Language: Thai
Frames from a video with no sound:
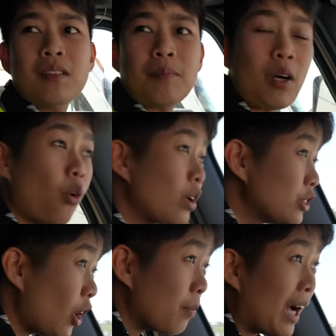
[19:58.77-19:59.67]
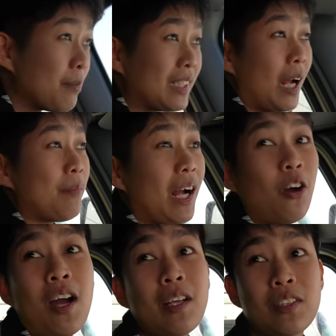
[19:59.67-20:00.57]
บางคนสอบขับสามครั้ง
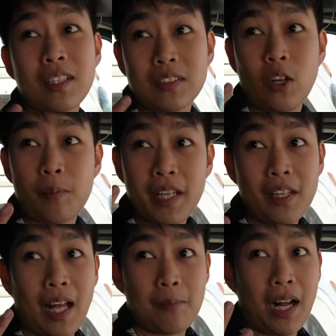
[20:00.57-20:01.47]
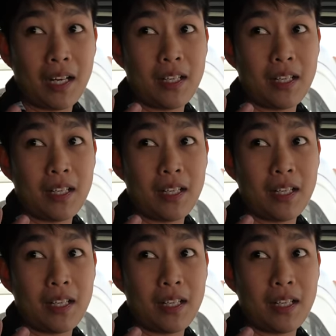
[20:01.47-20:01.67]
เขาให้สอบได้แค่สามครั้ง